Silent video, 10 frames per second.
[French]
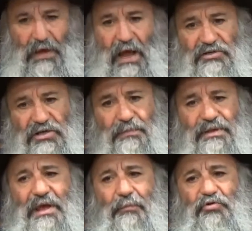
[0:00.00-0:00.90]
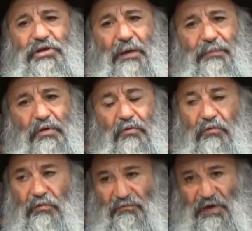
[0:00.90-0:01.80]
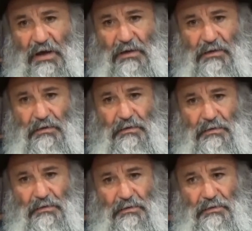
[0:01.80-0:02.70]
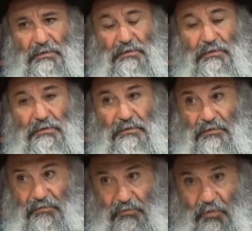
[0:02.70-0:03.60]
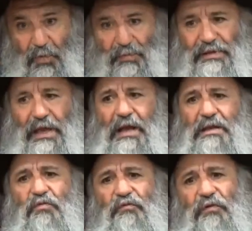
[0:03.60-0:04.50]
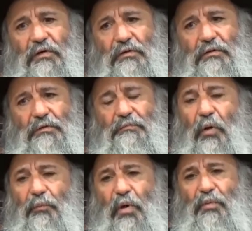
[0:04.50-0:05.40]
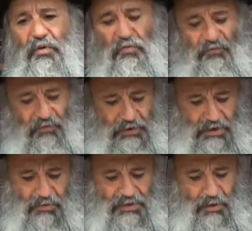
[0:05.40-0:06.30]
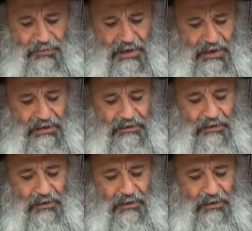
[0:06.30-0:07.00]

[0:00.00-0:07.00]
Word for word: Hachem, il Moshe va, le peuple d'Israël, souffre. Mon peuple souffre. Il lui dit comme ça, et,